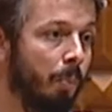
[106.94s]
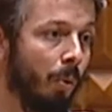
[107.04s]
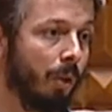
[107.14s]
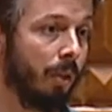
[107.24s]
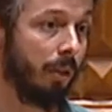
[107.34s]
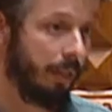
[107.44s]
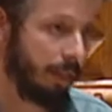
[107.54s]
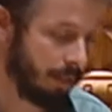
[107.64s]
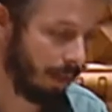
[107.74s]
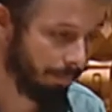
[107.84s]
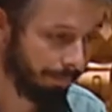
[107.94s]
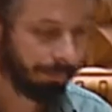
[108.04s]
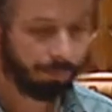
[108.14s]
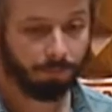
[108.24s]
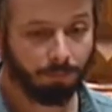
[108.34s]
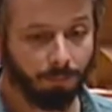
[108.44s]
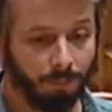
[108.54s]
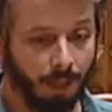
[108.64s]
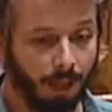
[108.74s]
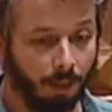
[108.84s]
porque dizem
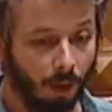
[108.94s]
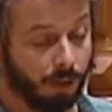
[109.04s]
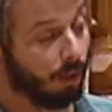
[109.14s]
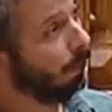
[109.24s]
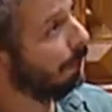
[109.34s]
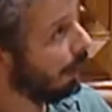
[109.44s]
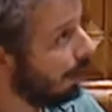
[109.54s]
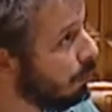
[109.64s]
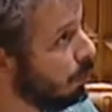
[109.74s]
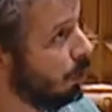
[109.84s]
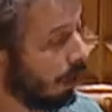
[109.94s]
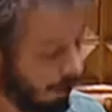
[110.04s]
e nós acompanhamos